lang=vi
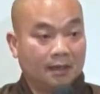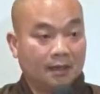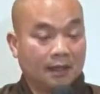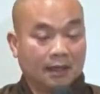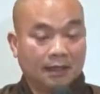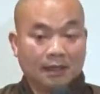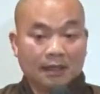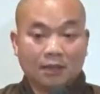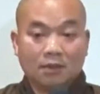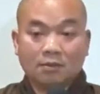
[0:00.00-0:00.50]

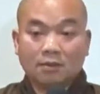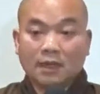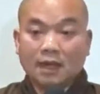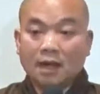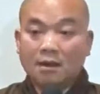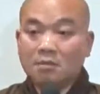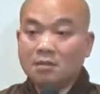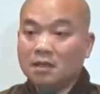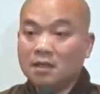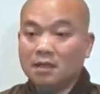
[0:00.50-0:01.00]
thành là chúng ta
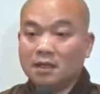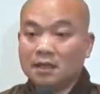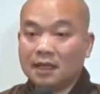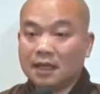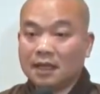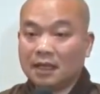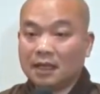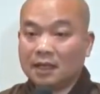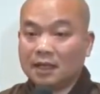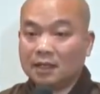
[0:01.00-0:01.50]
không nhớ
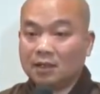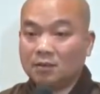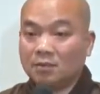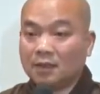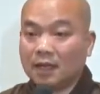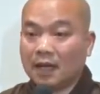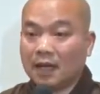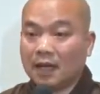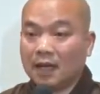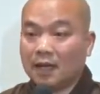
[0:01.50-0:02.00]
rằng là chúng
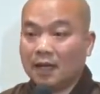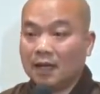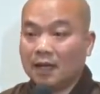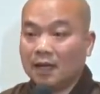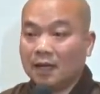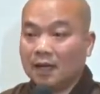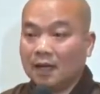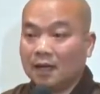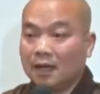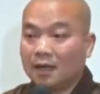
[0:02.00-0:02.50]
ta
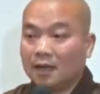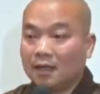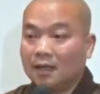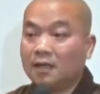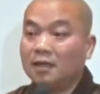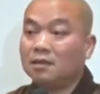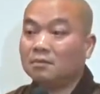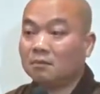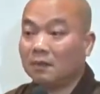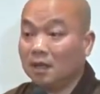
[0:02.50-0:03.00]
à,
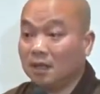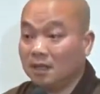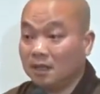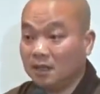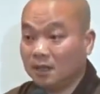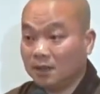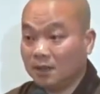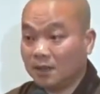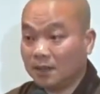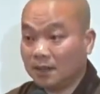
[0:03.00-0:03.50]
hít được mấy
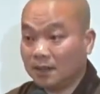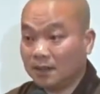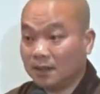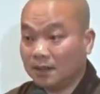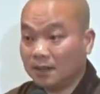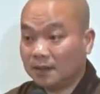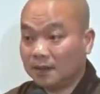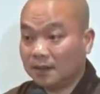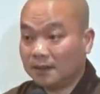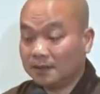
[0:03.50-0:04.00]
hơi rồi
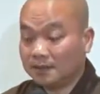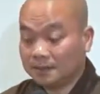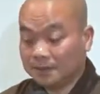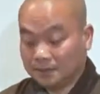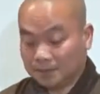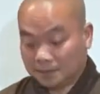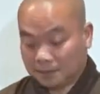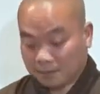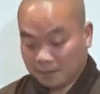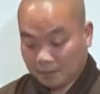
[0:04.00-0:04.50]

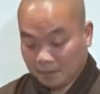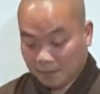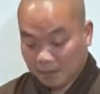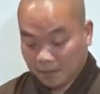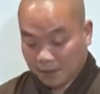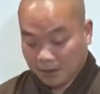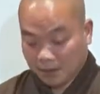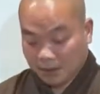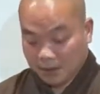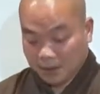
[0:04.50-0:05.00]
ừ.
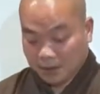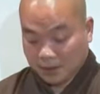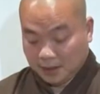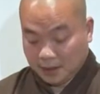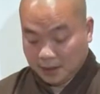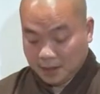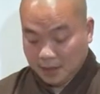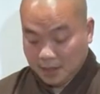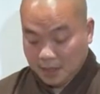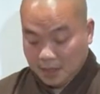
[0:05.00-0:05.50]
rồi gì
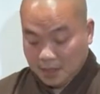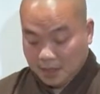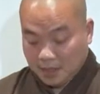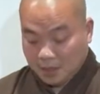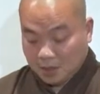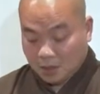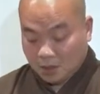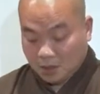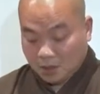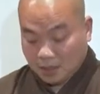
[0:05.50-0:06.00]
nữa nó
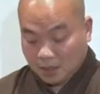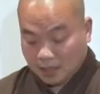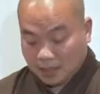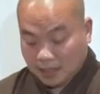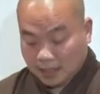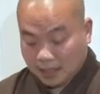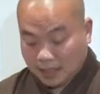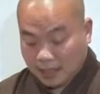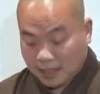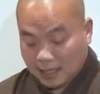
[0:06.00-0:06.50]
còn
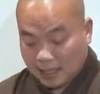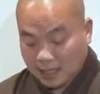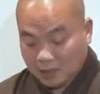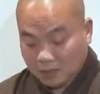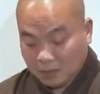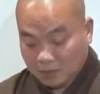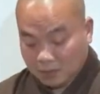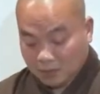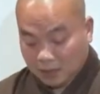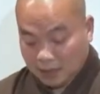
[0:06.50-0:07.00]
trạng thái
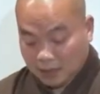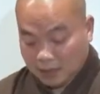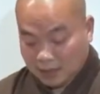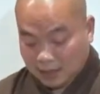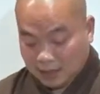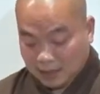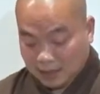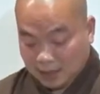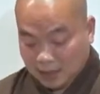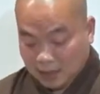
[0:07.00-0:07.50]
xúc nữa là
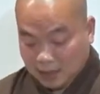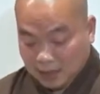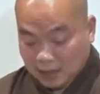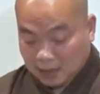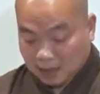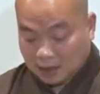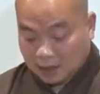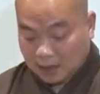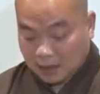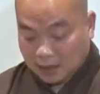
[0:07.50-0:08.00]
gì
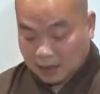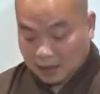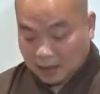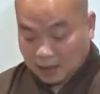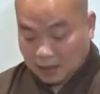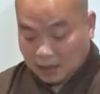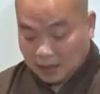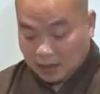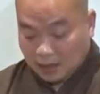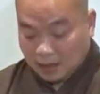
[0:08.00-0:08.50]
tức
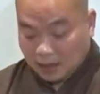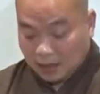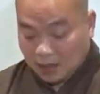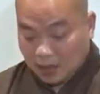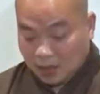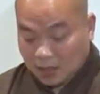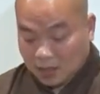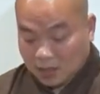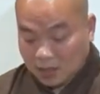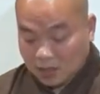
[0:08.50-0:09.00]
là
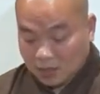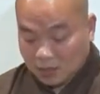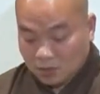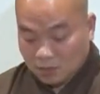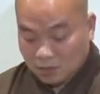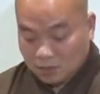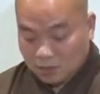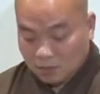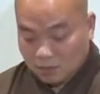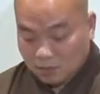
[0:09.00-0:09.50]
do cái
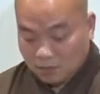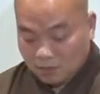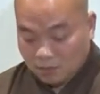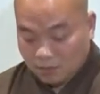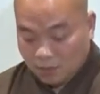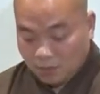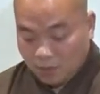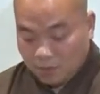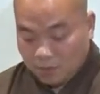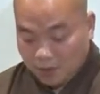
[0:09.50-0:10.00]
xúc
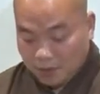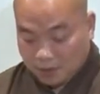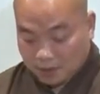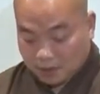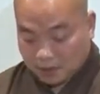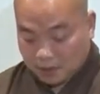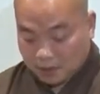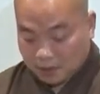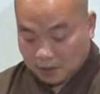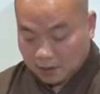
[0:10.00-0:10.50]
vô
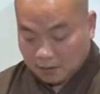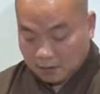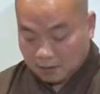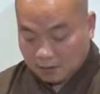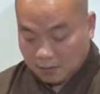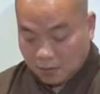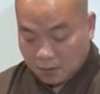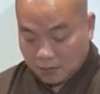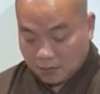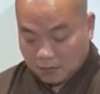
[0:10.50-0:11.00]
minh
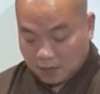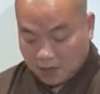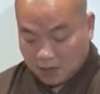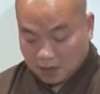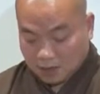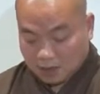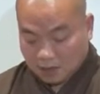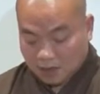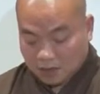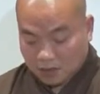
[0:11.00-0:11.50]
một
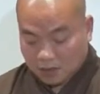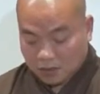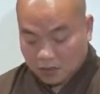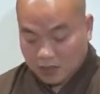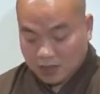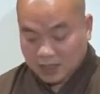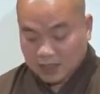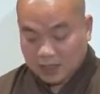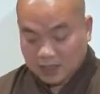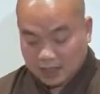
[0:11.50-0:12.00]
phần thường
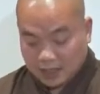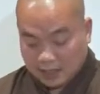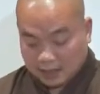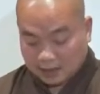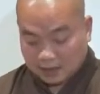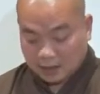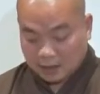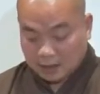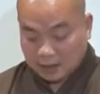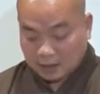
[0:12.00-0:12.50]
xuyên hiện
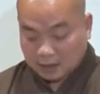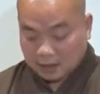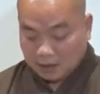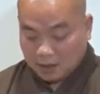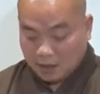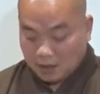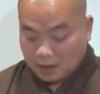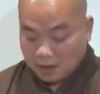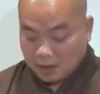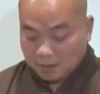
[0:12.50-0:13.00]
hành từ
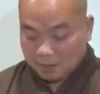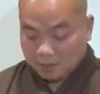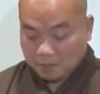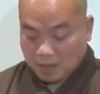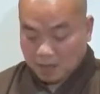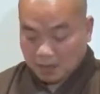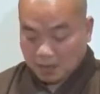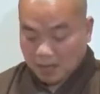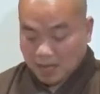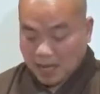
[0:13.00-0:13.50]
đó
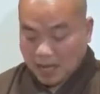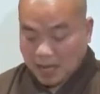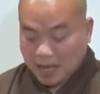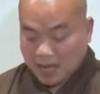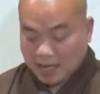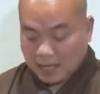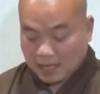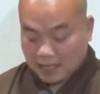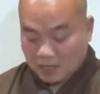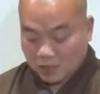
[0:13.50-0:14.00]
mà có
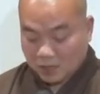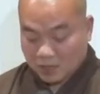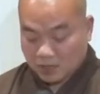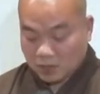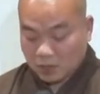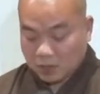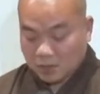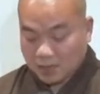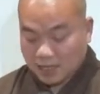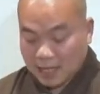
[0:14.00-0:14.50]
hai cái loại
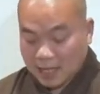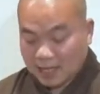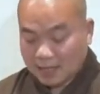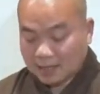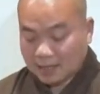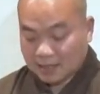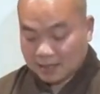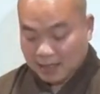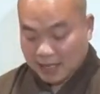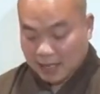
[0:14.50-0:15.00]
xúc khác
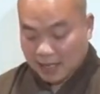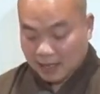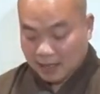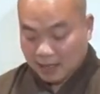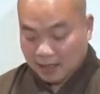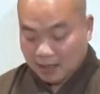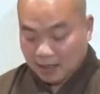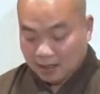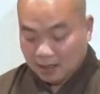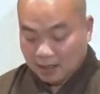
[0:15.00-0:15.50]
sinh
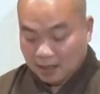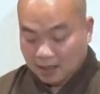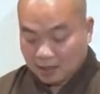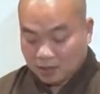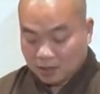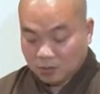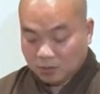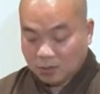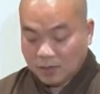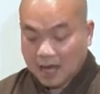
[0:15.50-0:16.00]
ra đó là
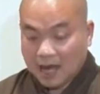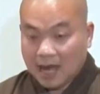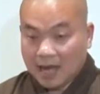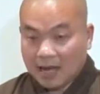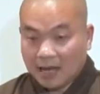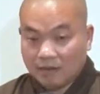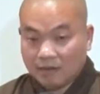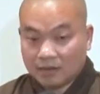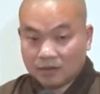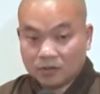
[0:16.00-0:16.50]
xúc
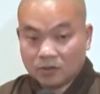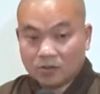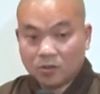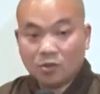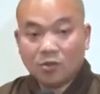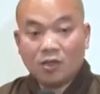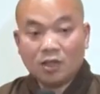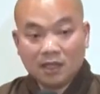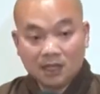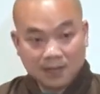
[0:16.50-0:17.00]
ái và xúc
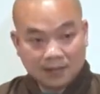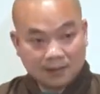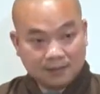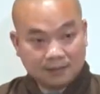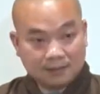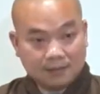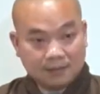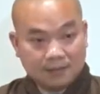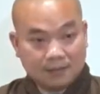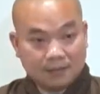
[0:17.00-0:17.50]
uế
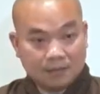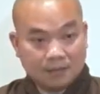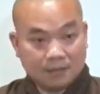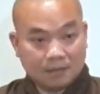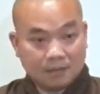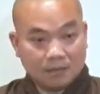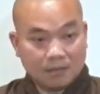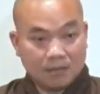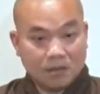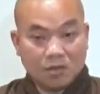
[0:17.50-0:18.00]

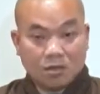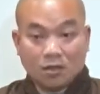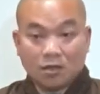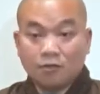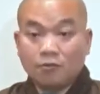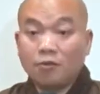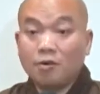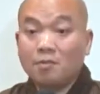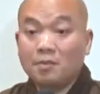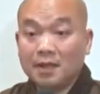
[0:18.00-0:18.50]
do nó
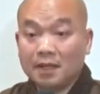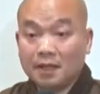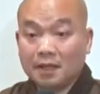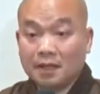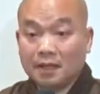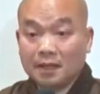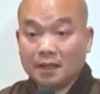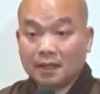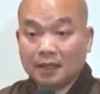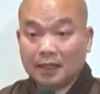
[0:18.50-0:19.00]
vô minh
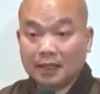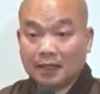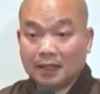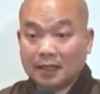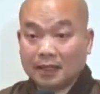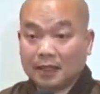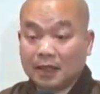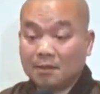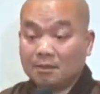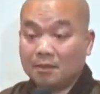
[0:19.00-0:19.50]
á, thành
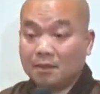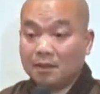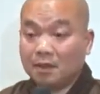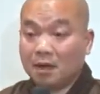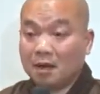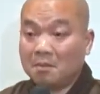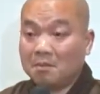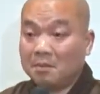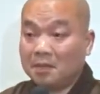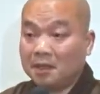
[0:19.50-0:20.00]
ra tâm
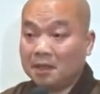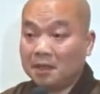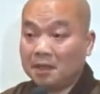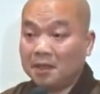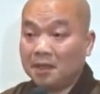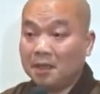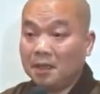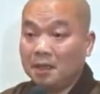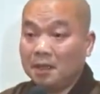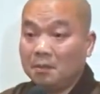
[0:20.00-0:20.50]
nó
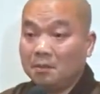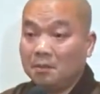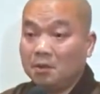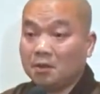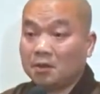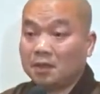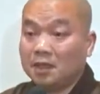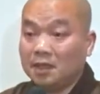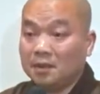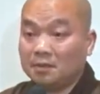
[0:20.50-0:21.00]
mới
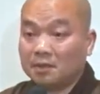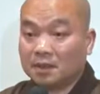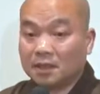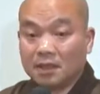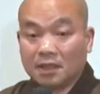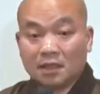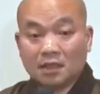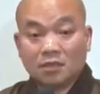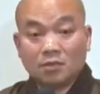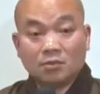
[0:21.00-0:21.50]
muốn tìm
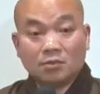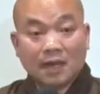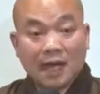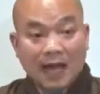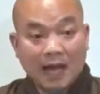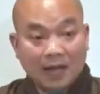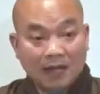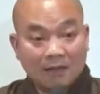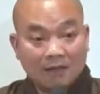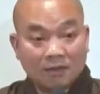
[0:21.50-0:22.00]
tới cái xúc
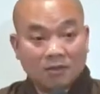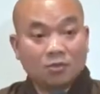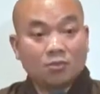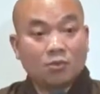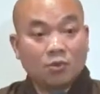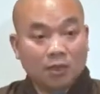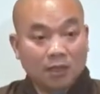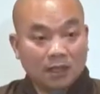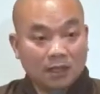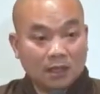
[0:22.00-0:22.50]
ái và xúc
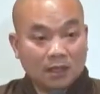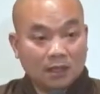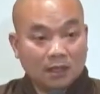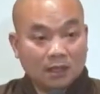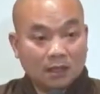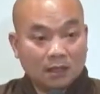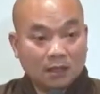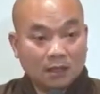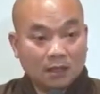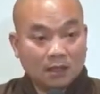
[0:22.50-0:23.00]
uế
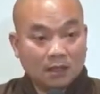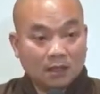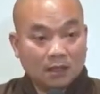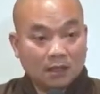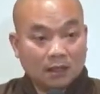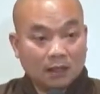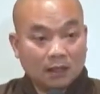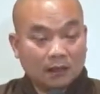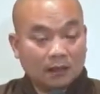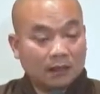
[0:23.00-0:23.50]

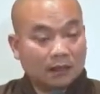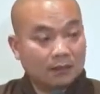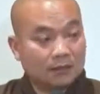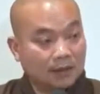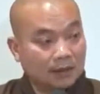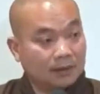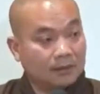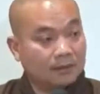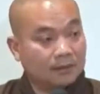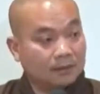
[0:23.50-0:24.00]
dạ,
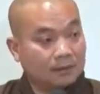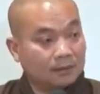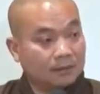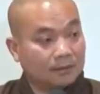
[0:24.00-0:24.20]
vâng